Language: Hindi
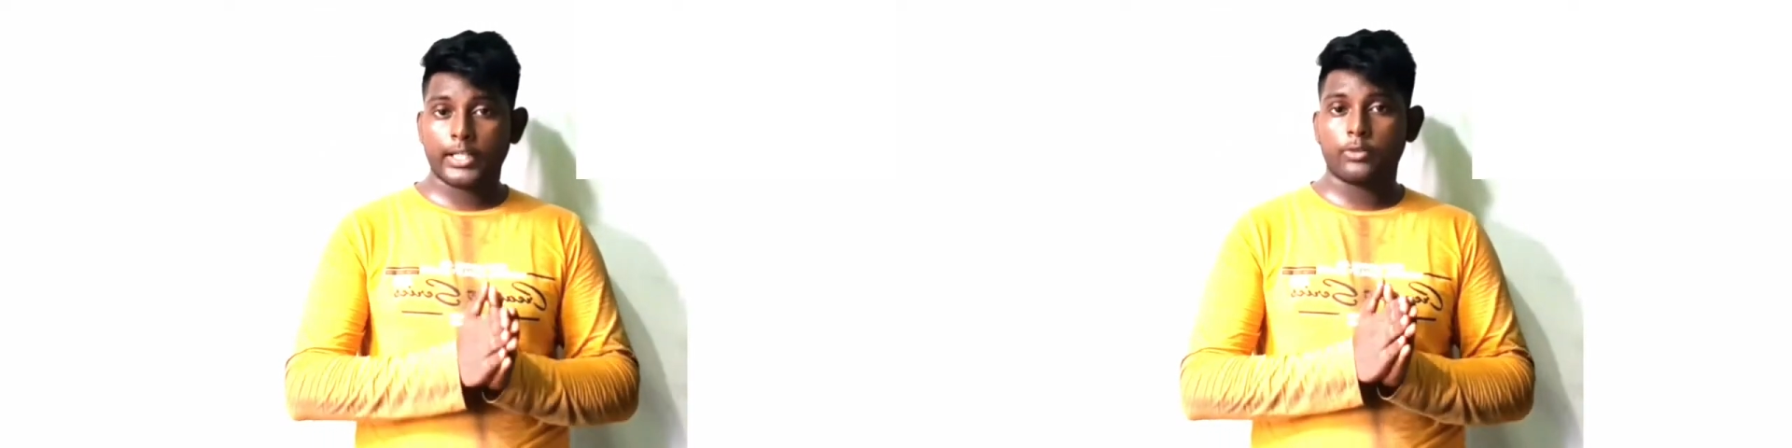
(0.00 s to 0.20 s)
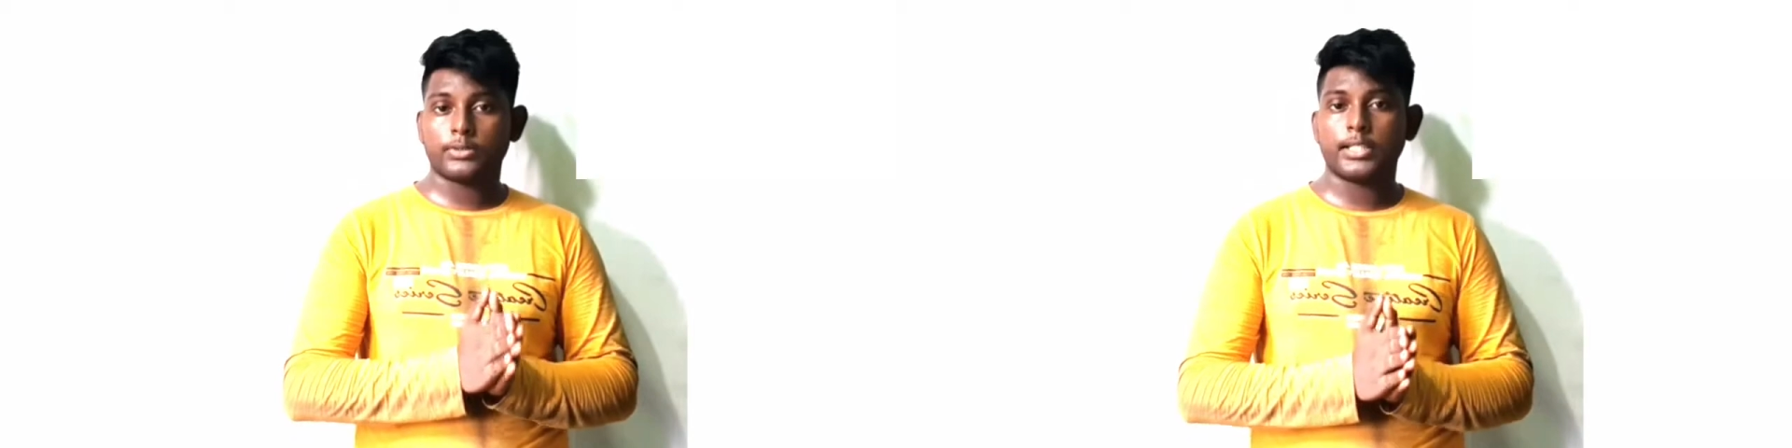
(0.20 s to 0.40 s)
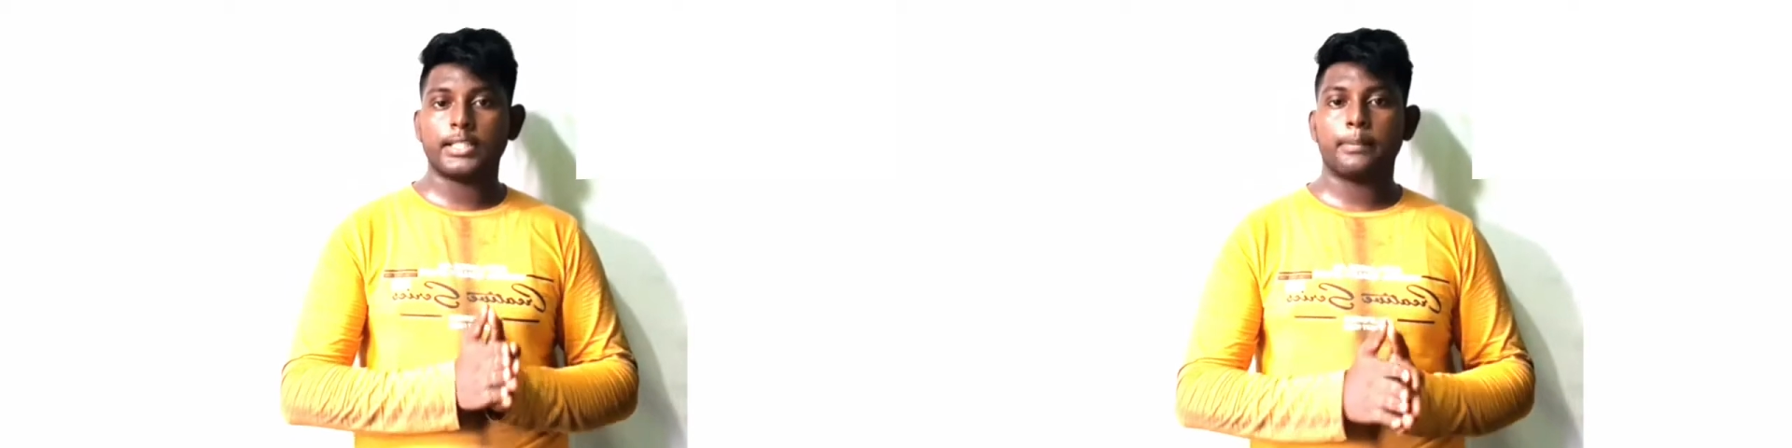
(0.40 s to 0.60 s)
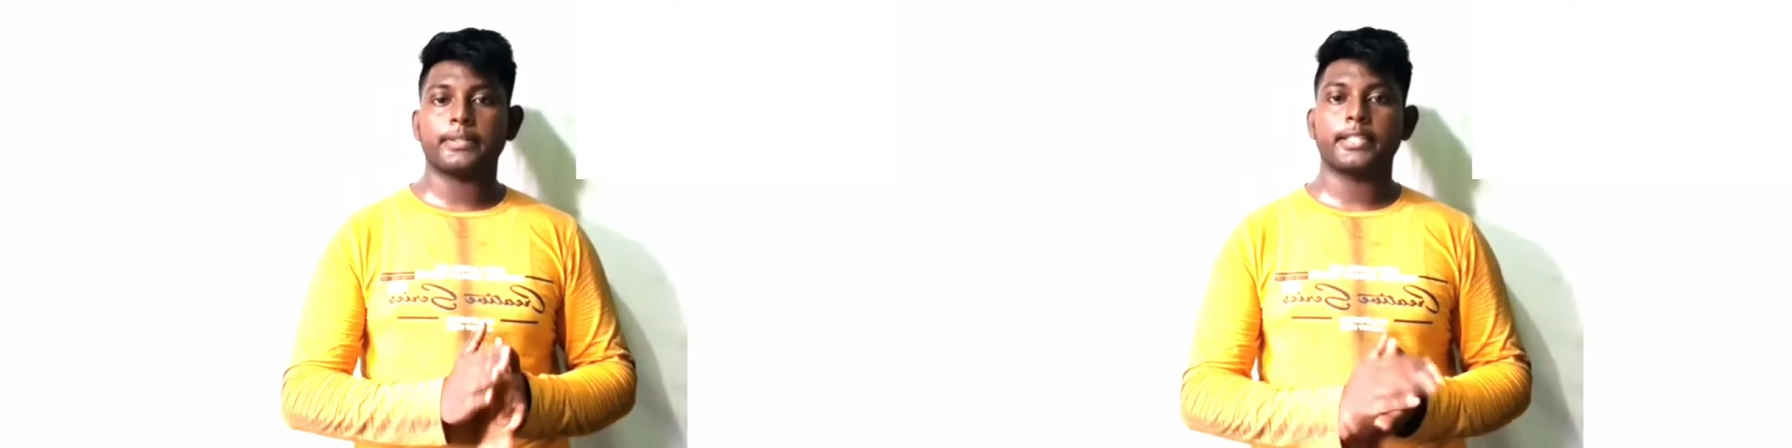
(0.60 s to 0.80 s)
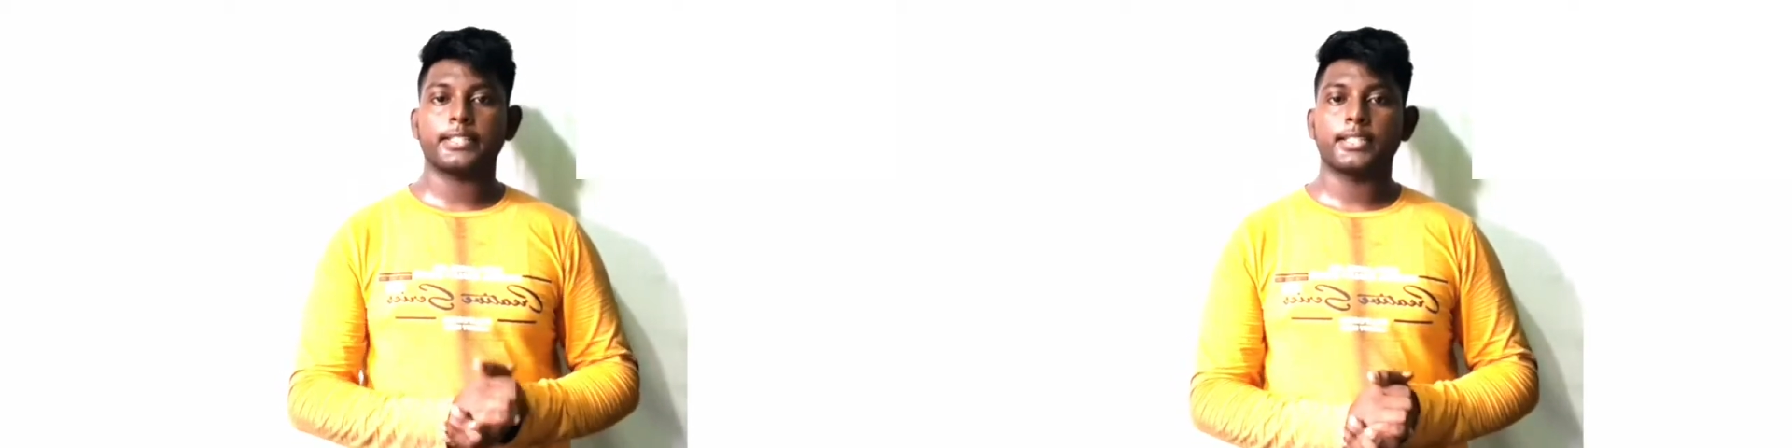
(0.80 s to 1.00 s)
के अनुसार ये
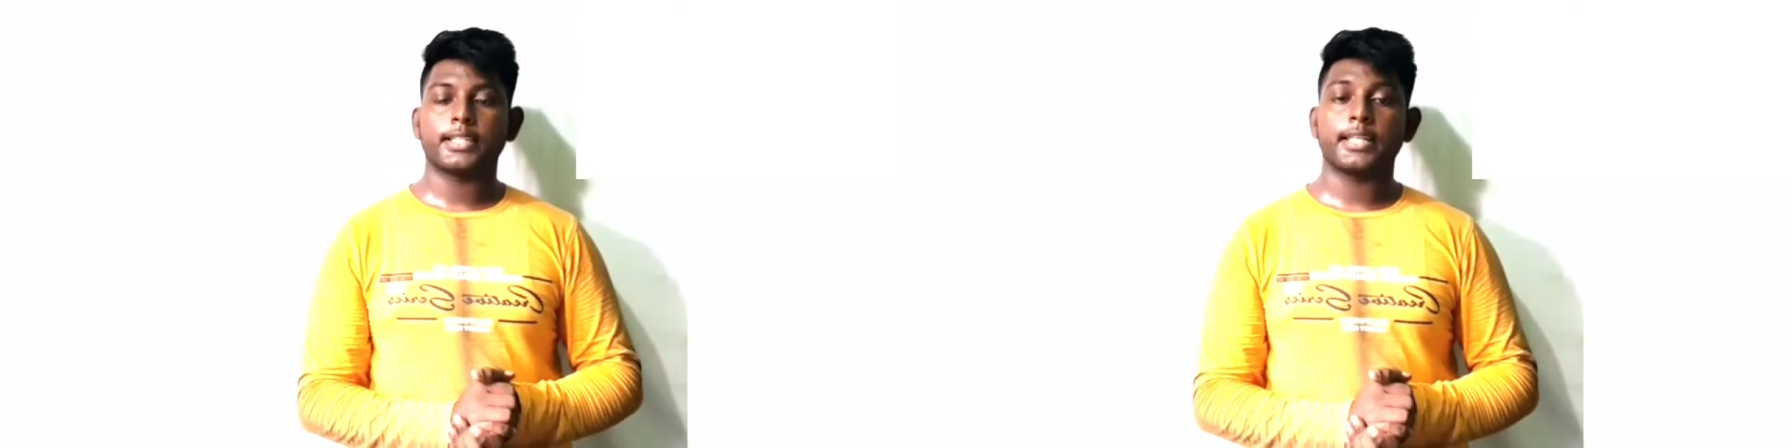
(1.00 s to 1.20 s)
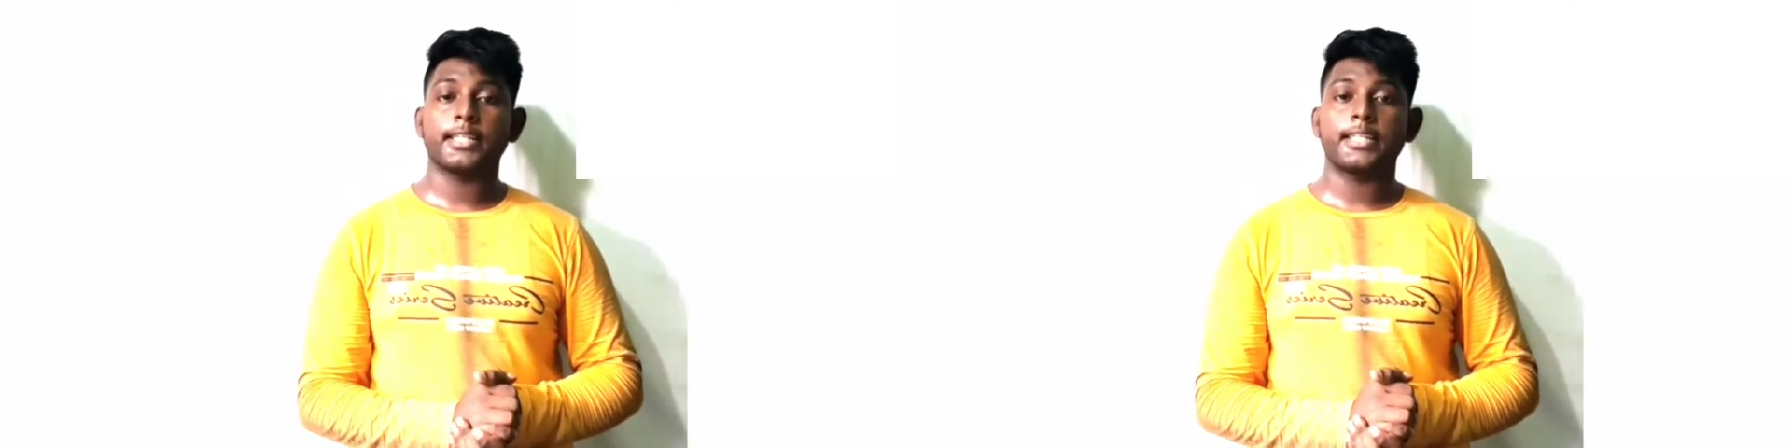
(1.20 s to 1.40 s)
पता चलता है